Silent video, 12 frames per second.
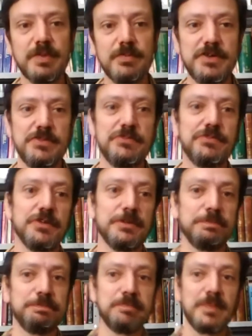vejam
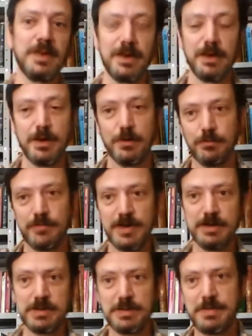só. O
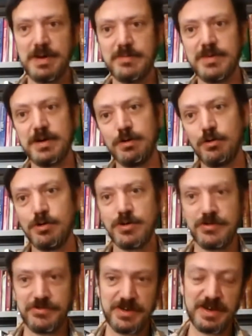fato da palavra
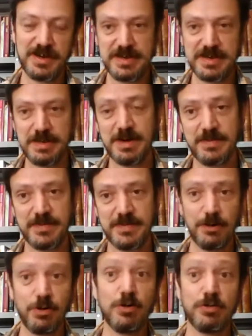lógica e da
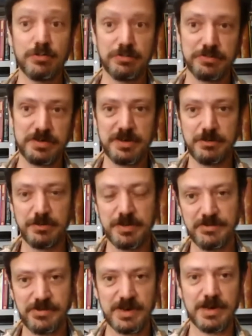palavra logos, que deu
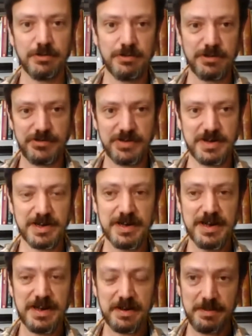origem à lógica,
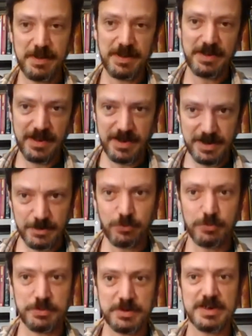remeterem a
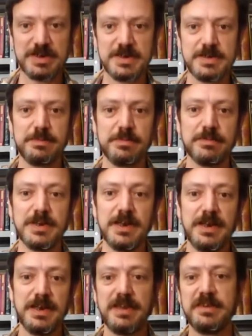todo esse campo,
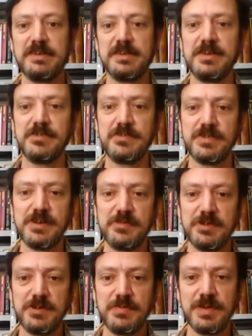exige que a
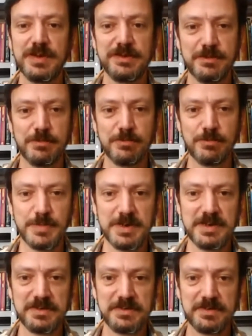gente faça
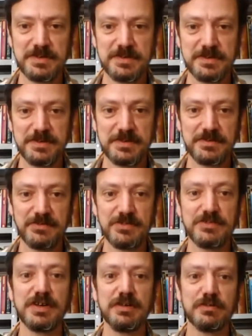algumas
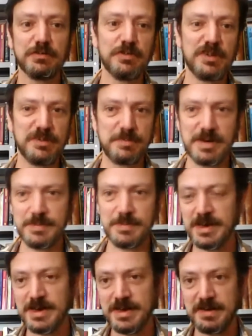distinções
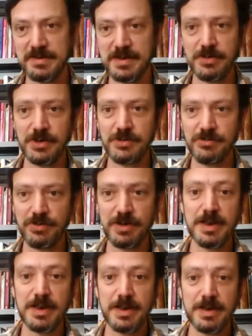preliminares, que a gente
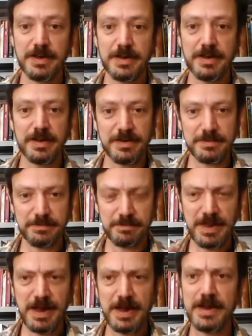uh,
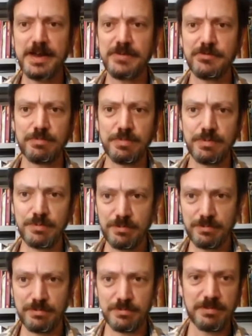areje um
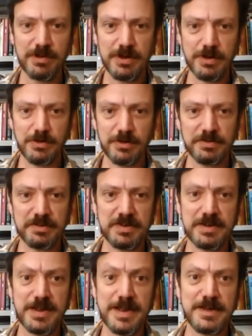pouco nossas
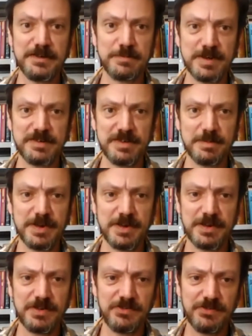ideias para
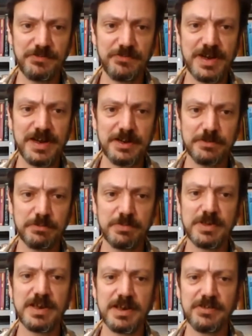saber de fato
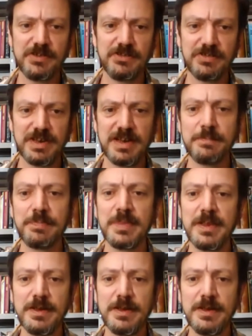do que, é que a gente está